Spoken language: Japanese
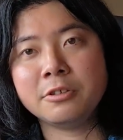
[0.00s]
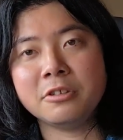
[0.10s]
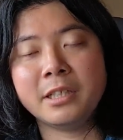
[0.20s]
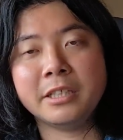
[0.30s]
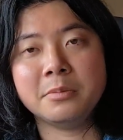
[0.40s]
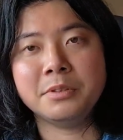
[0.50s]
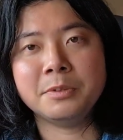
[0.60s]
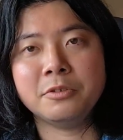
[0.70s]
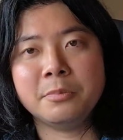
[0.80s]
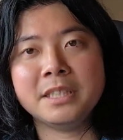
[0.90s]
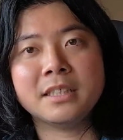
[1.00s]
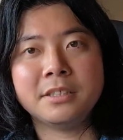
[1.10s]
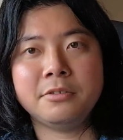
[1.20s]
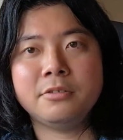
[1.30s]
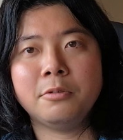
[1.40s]
と言われる部分を満た
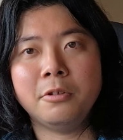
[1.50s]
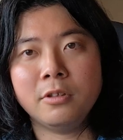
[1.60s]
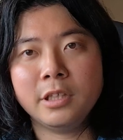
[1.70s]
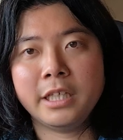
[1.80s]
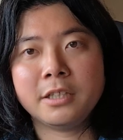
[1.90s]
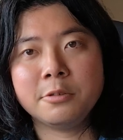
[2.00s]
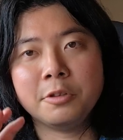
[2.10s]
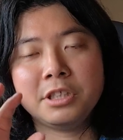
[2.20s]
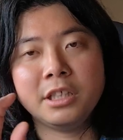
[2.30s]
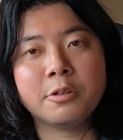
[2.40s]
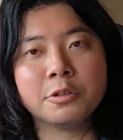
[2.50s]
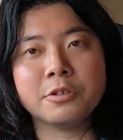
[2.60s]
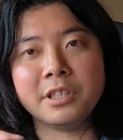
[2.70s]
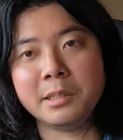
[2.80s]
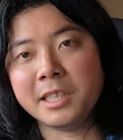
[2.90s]
せるところ。えー、クオリティ、
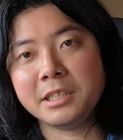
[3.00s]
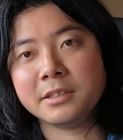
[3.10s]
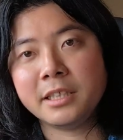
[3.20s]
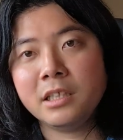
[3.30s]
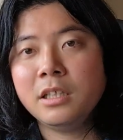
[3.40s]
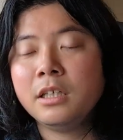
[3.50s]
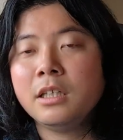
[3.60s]
コスト、デリバリーですね。